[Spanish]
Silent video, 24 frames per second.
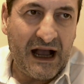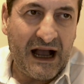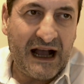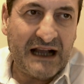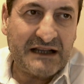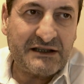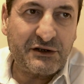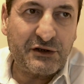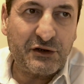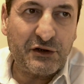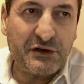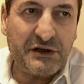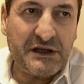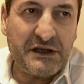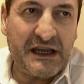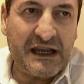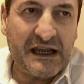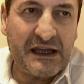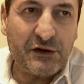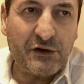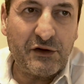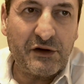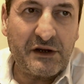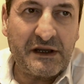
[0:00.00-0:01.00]
¿Has
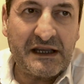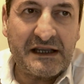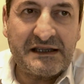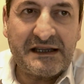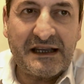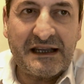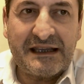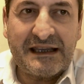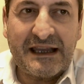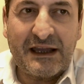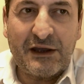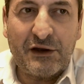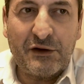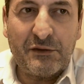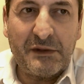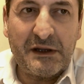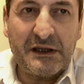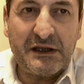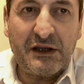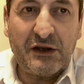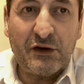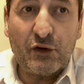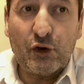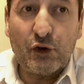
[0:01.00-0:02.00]
soñado que has estado
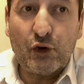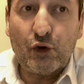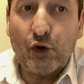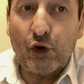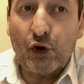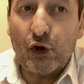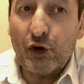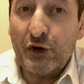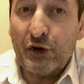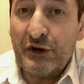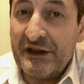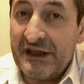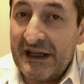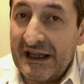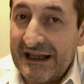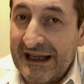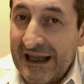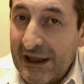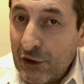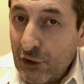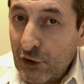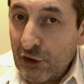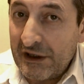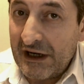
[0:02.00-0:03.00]
metido en un
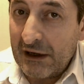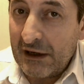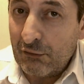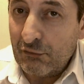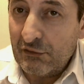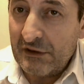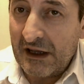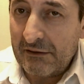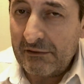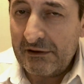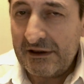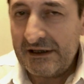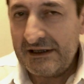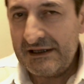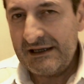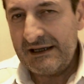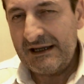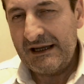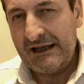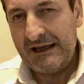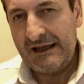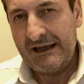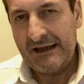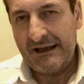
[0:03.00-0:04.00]
contenedor alguna
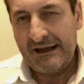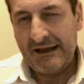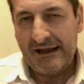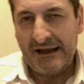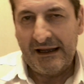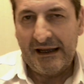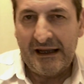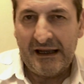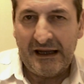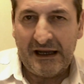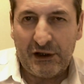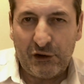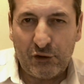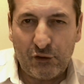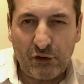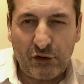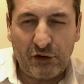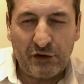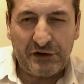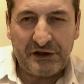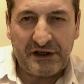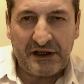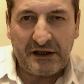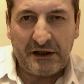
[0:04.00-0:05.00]
vez? En un
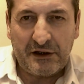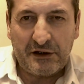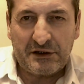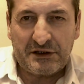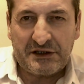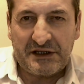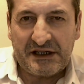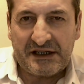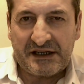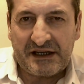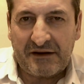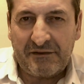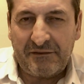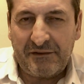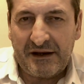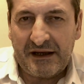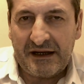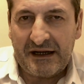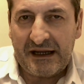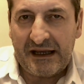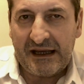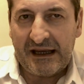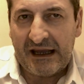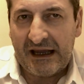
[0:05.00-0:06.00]
contenedor se
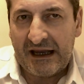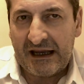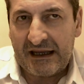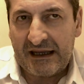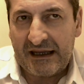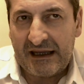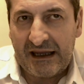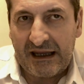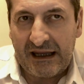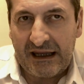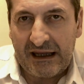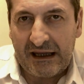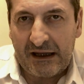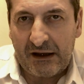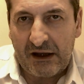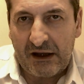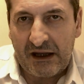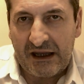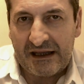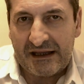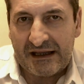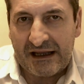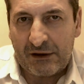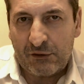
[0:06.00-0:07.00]
refiere a que
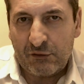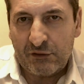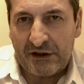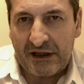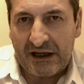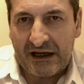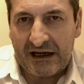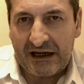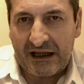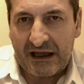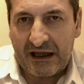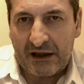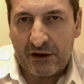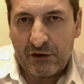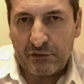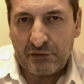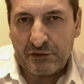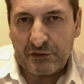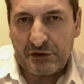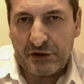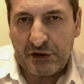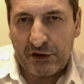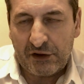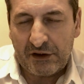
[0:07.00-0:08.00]
en alguna de las
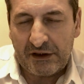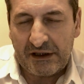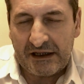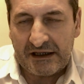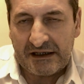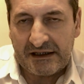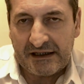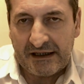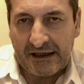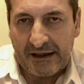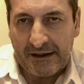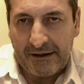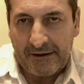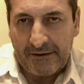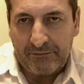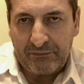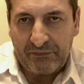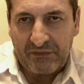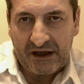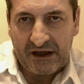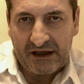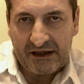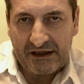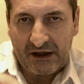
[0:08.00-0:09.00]
adopciones
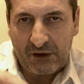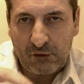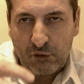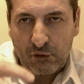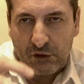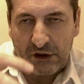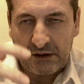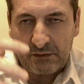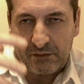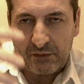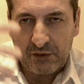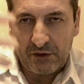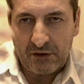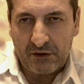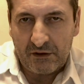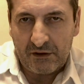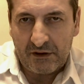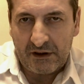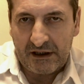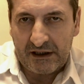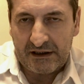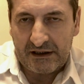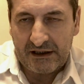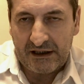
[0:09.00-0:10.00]
este
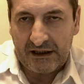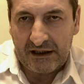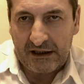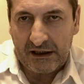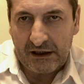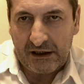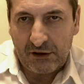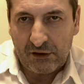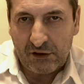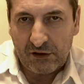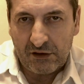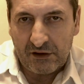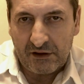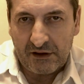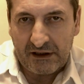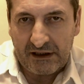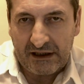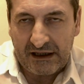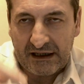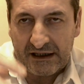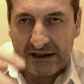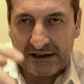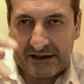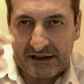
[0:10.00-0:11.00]
cuerpo etérico
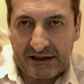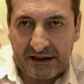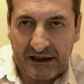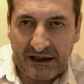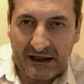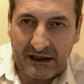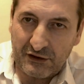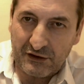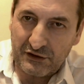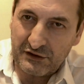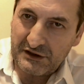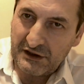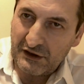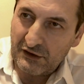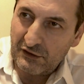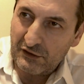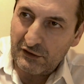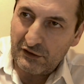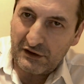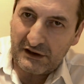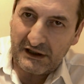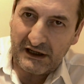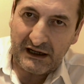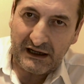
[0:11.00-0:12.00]
que es retirado se
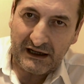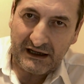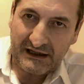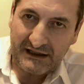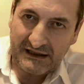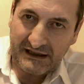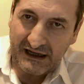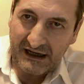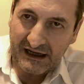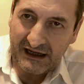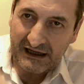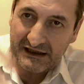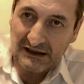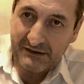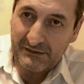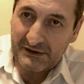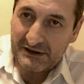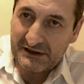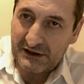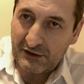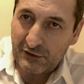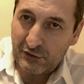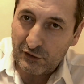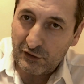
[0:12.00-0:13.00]
coloca, esta
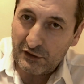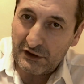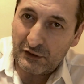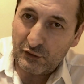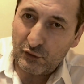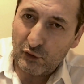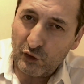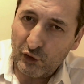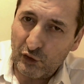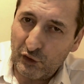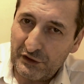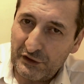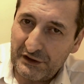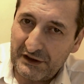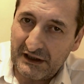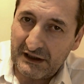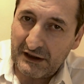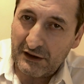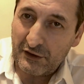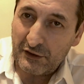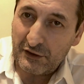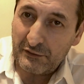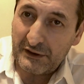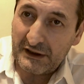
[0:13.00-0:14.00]
ánima se coloca en un
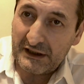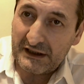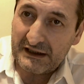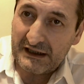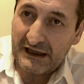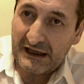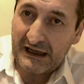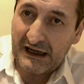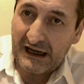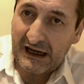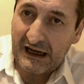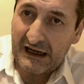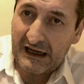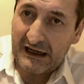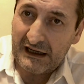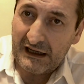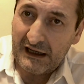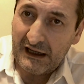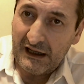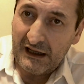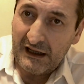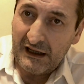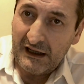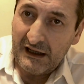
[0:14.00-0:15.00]
contenedor vertical